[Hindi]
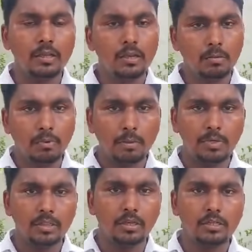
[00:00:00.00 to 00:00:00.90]
भाई वीरेंद्र
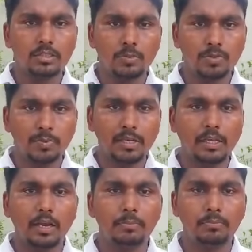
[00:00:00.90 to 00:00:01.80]
सबसे पहले आप
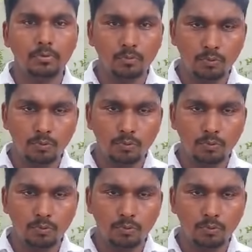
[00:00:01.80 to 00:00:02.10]
वो